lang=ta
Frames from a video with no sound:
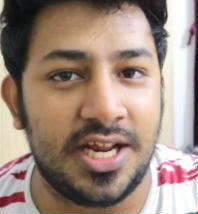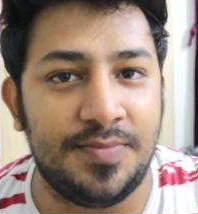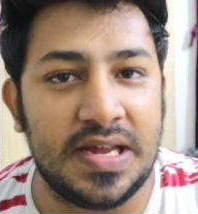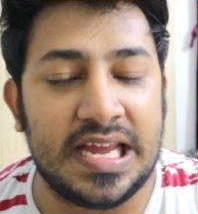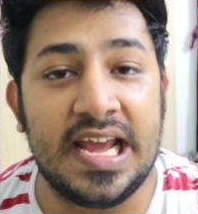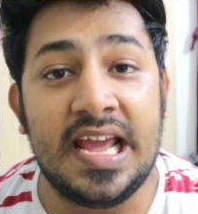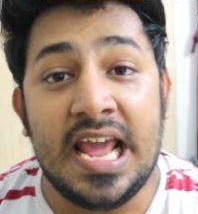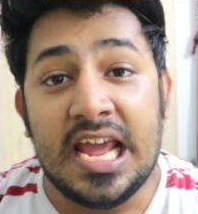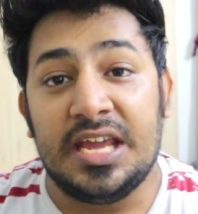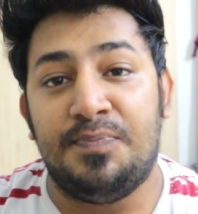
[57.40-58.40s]
பண்ணியிருப்பீங்க
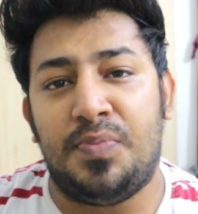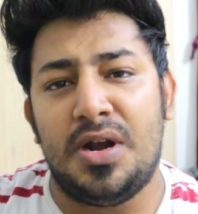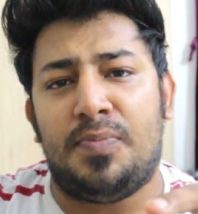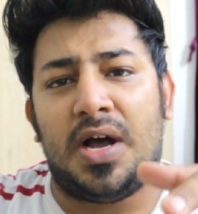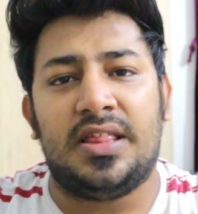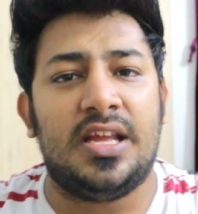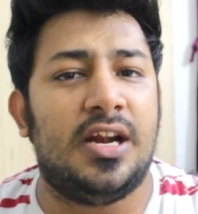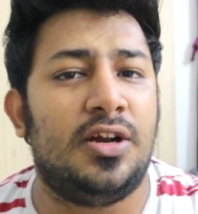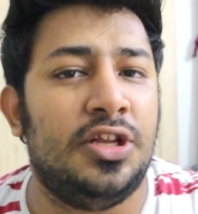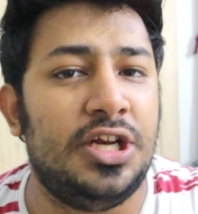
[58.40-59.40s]
இப்போன்னு பார்த்து
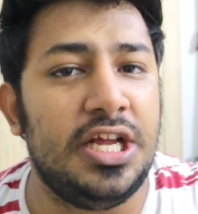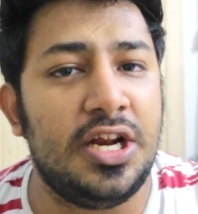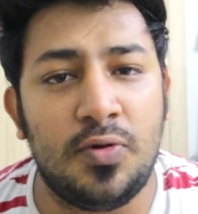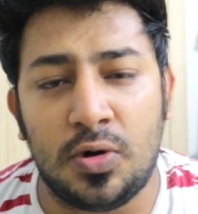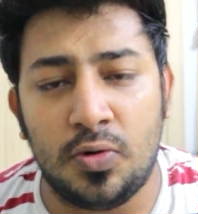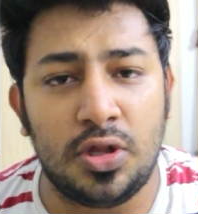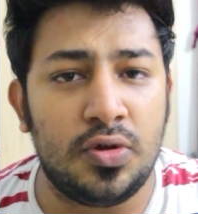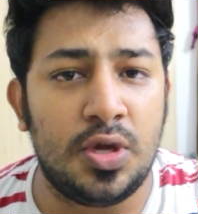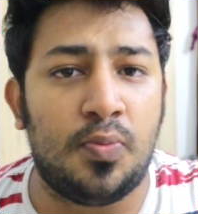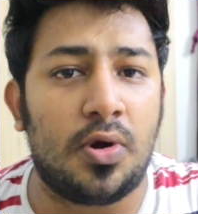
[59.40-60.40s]
என்ன திடீர்னு ஒரு குண்டை
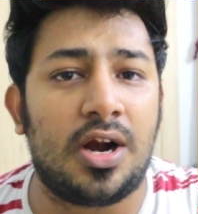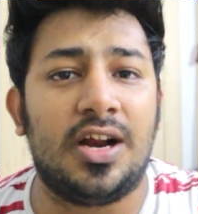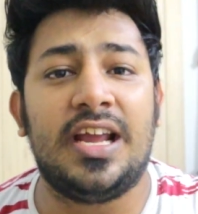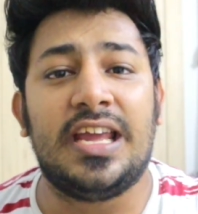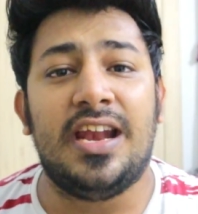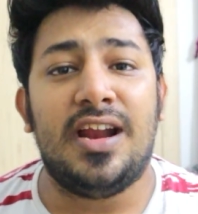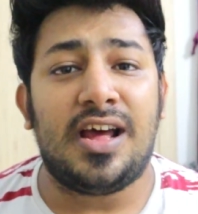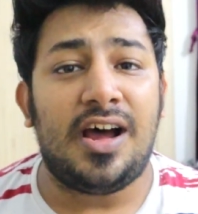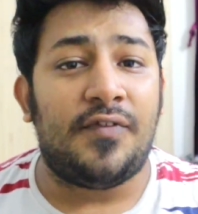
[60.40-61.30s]
தூக்கி போடுறானுங்க என்னடா